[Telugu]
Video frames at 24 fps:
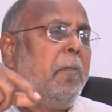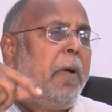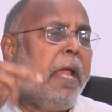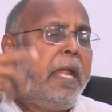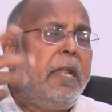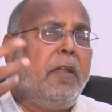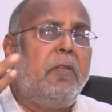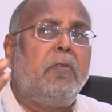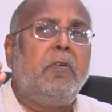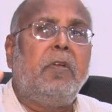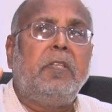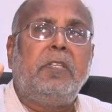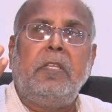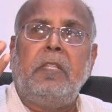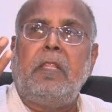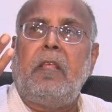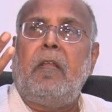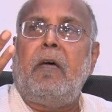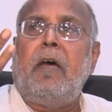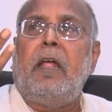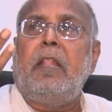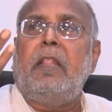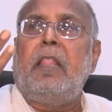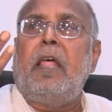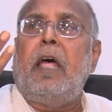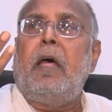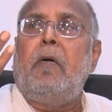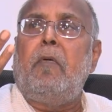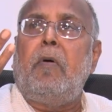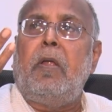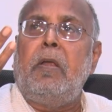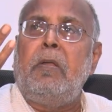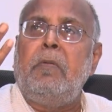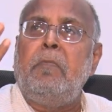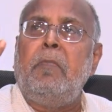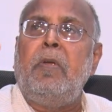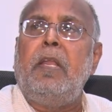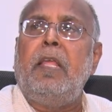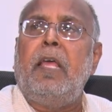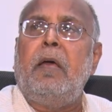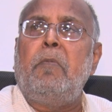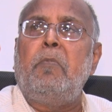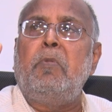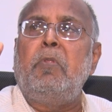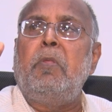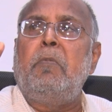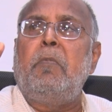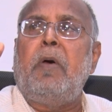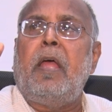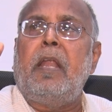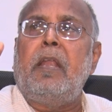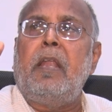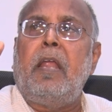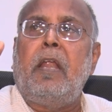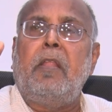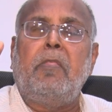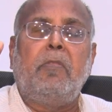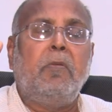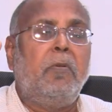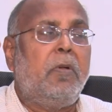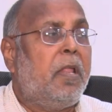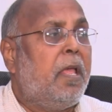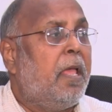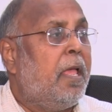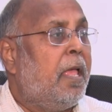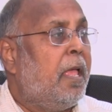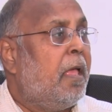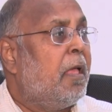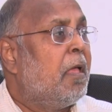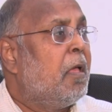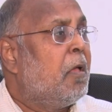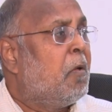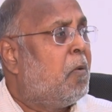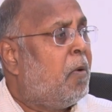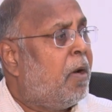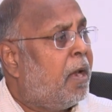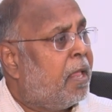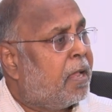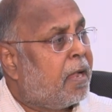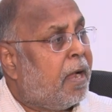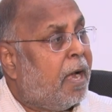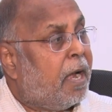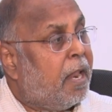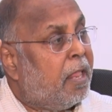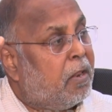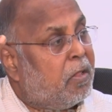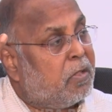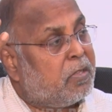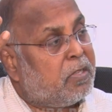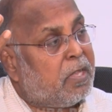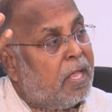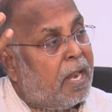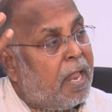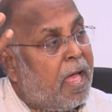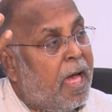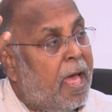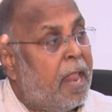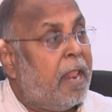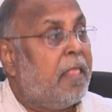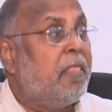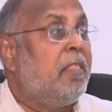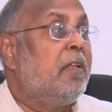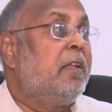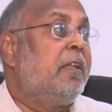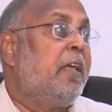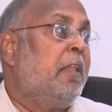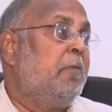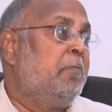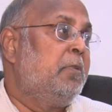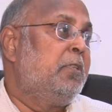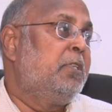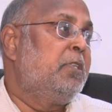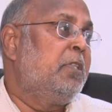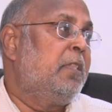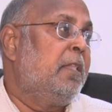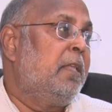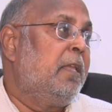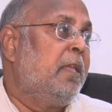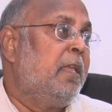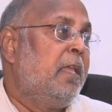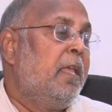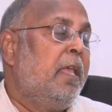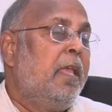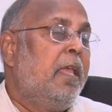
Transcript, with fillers: బయటకు వచ్చిన తర్వాత వాళ్ళు మీడియా ముందు మాట్లాడుతుంటే వాళ్ళ కళల్లో చాలా ఆనందం కనిపించింది